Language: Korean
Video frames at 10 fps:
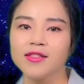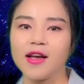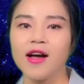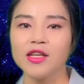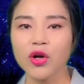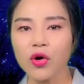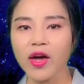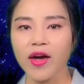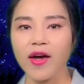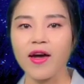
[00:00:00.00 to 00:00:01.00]
자
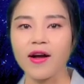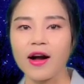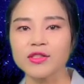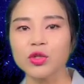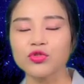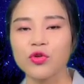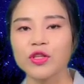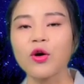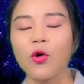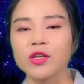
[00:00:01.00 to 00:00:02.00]
이렇게 가르쳐주고
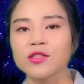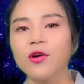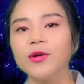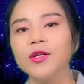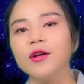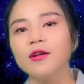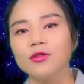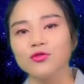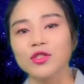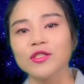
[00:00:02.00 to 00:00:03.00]
있는데 거기서
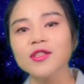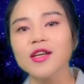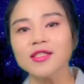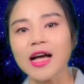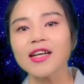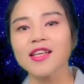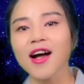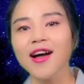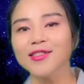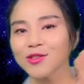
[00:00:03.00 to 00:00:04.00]
우리는
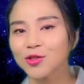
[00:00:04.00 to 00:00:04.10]
사상,